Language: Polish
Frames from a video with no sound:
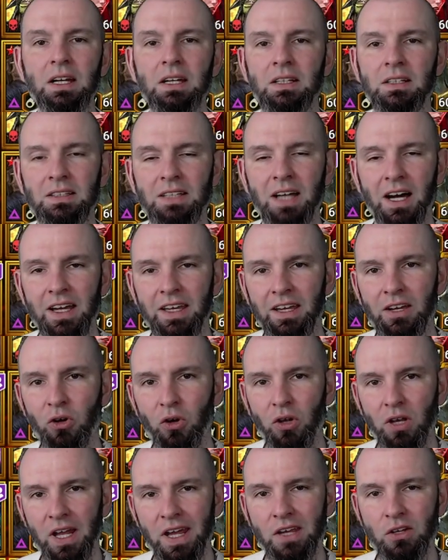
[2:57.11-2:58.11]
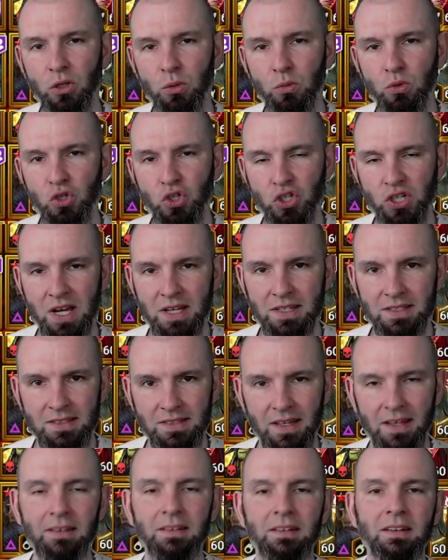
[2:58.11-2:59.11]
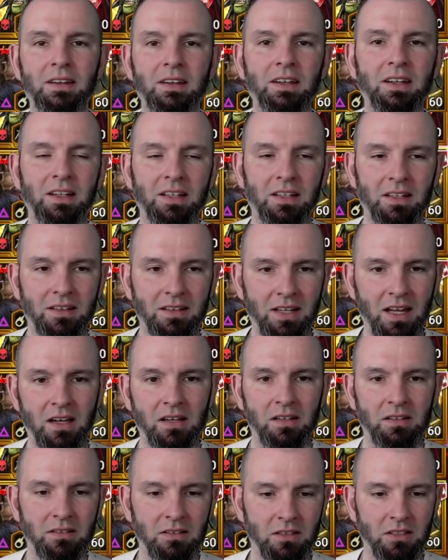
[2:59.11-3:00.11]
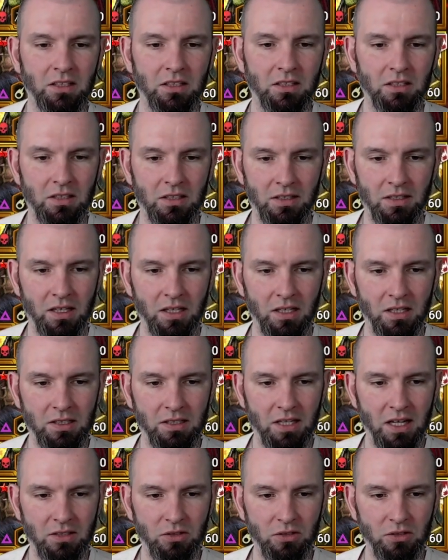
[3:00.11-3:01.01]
daje kolejną szansę na, e, na